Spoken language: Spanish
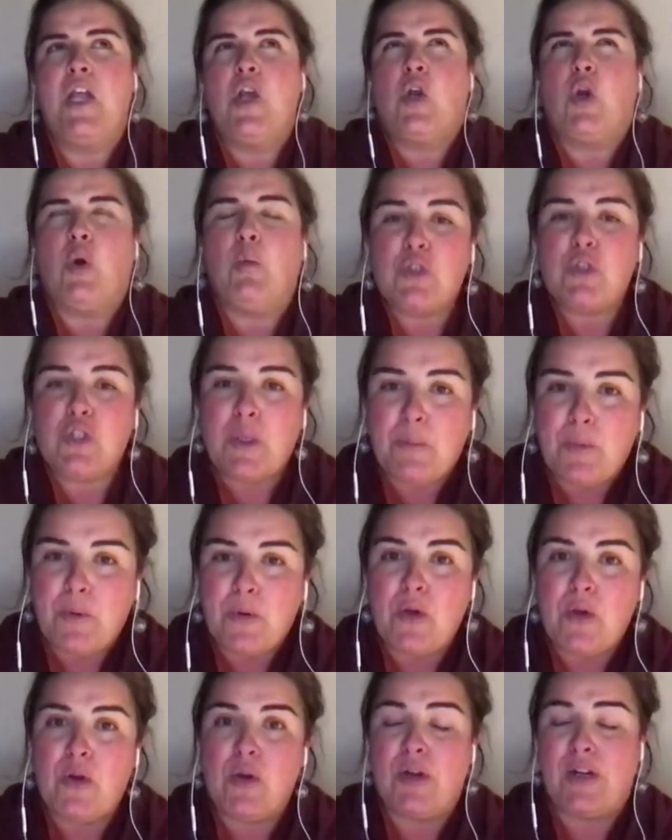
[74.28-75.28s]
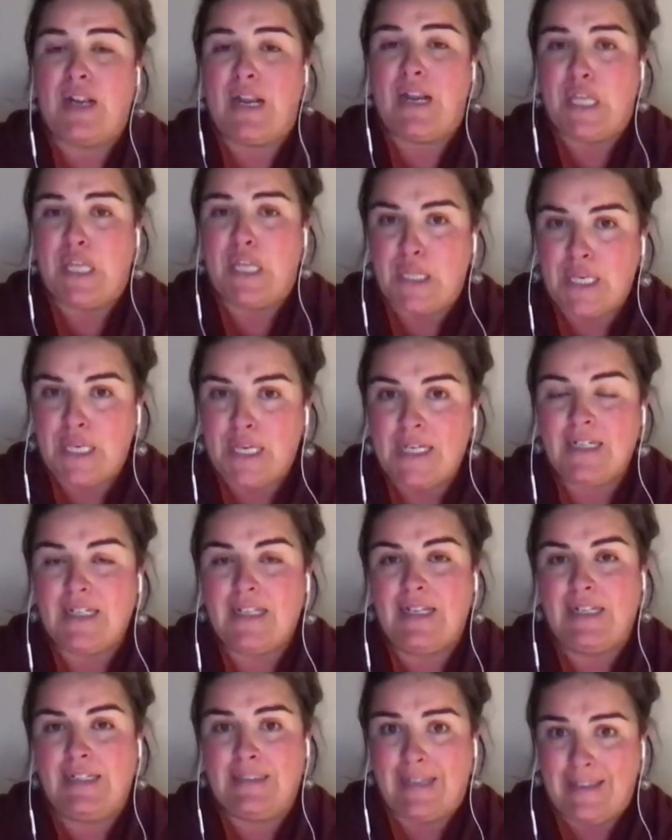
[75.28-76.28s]
¿Cómo se pudo realizar
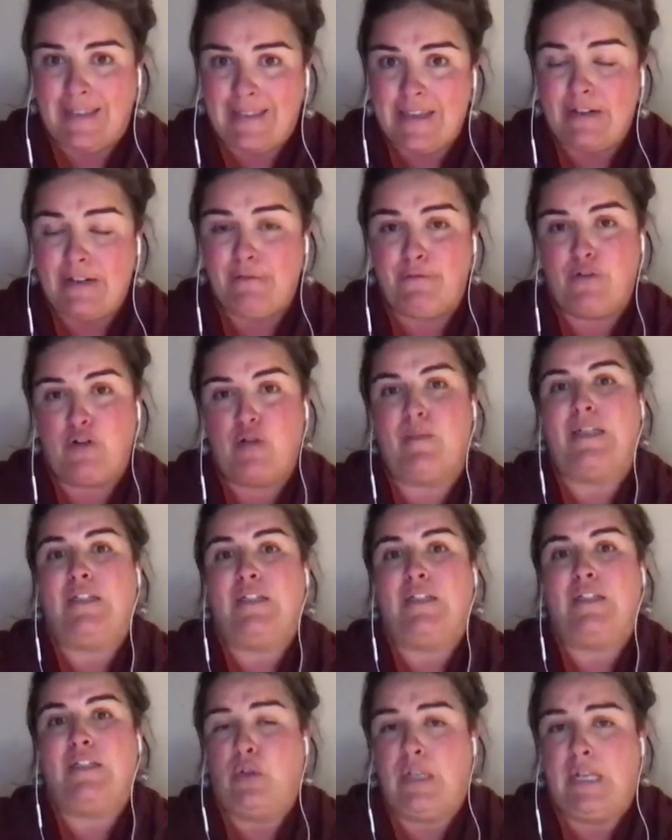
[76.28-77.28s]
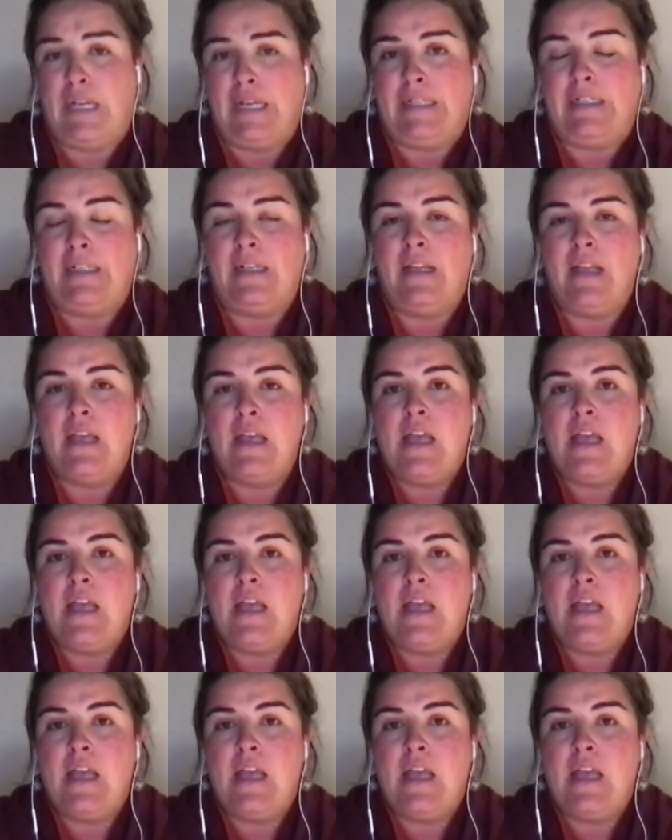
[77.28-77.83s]
el taller en formato online?